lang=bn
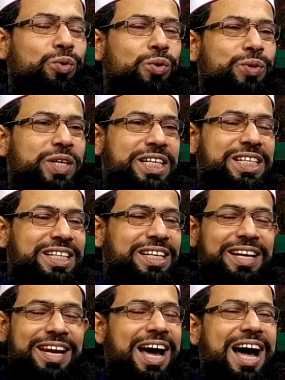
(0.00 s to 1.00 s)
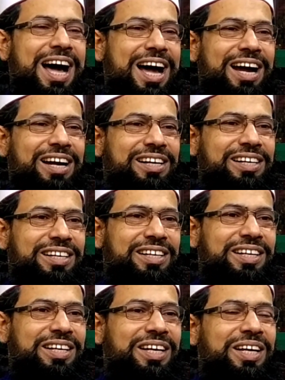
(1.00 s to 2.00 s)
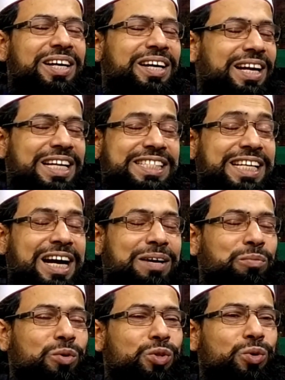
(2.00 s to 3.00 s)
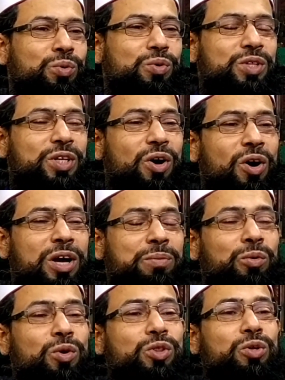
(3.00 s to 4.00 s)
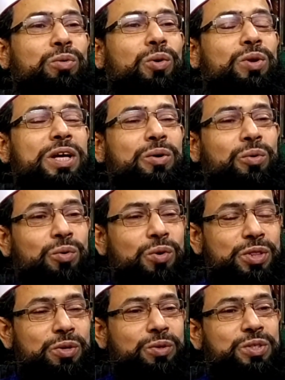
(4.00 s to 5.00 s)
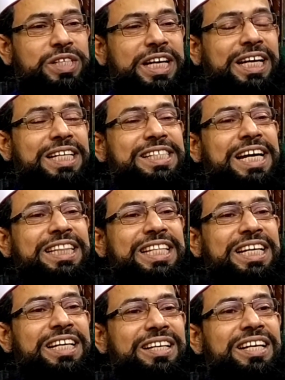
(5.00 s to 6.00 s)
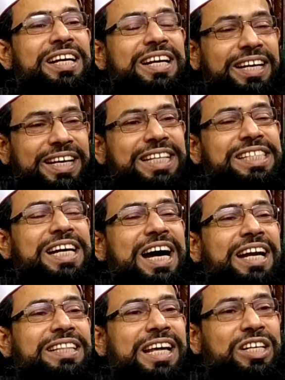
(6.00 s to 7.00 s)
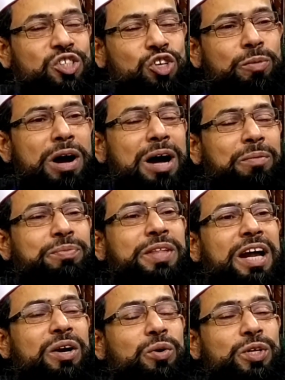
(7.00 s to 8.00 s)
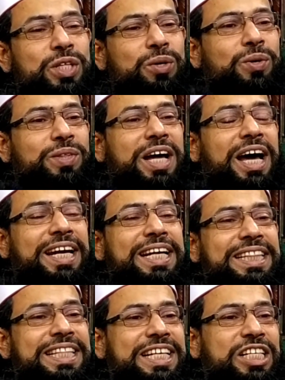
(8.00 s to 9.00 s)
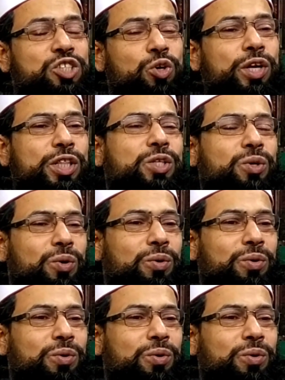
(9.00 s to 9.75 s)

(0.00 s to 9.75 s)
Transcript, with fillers: উন্নতি না রাস্তাঘাট মূলত উন্নতি নয় মূলত মৌলিক উন্নতি হচ্ছে একটা জাতির নেচার তার স্বভাব তার নৈতিকতা নীতি চরিত্র